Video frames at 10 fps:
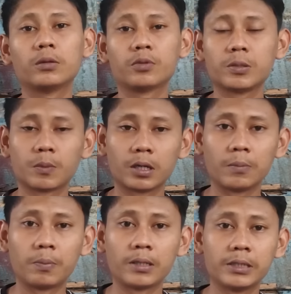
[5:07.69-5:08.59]
di musim ke
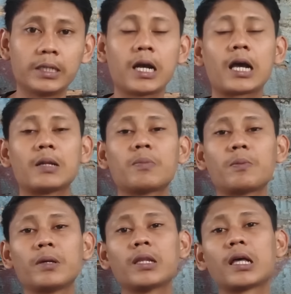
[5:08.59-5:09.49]
depan jika ada
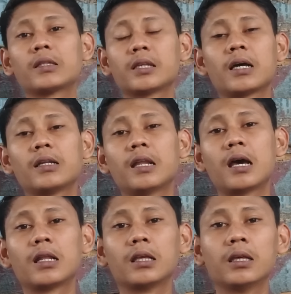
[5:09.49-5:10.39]
peminatnya
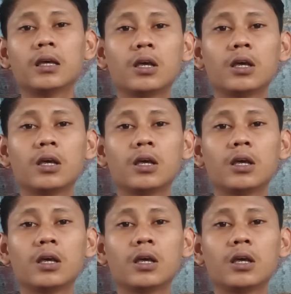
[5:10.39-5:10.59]
dari